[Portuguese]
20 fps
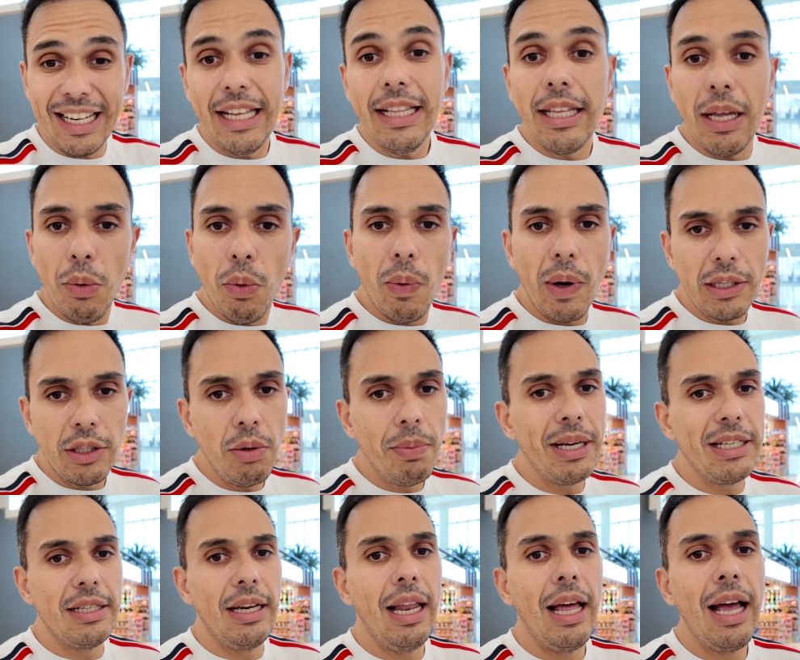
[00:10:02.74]
quem tem um quadril
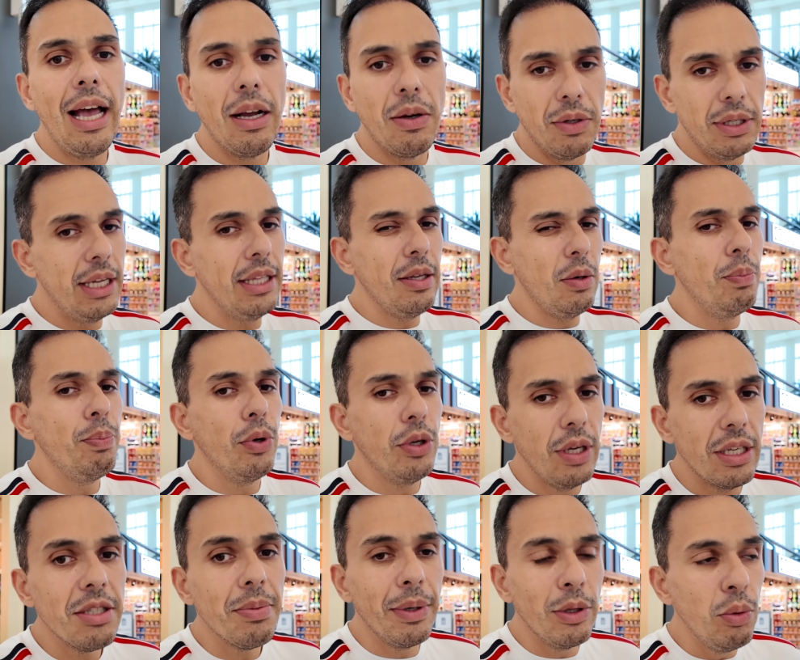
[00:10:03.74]
mais largo, quem está um
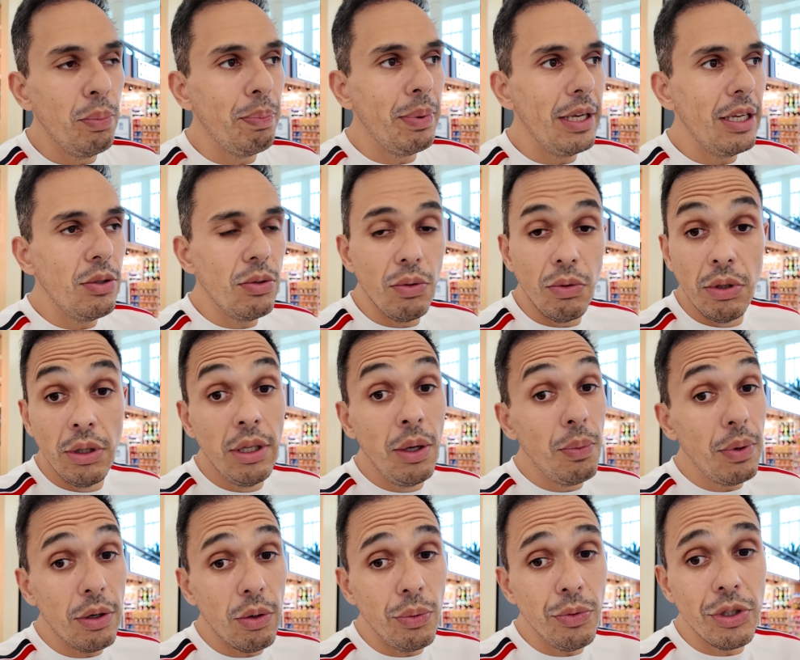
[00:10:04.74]
pouquinho acima do peso,
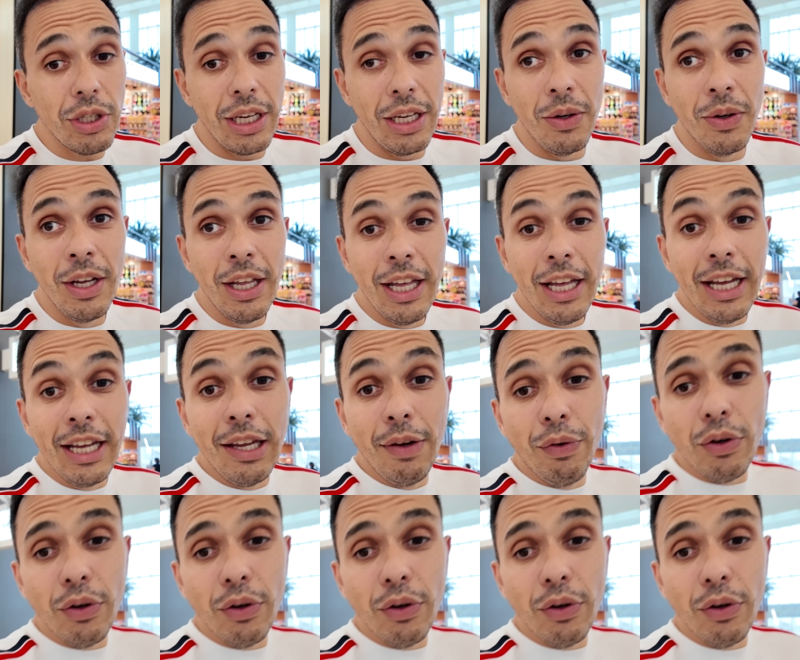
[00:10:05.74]
não aconselho. E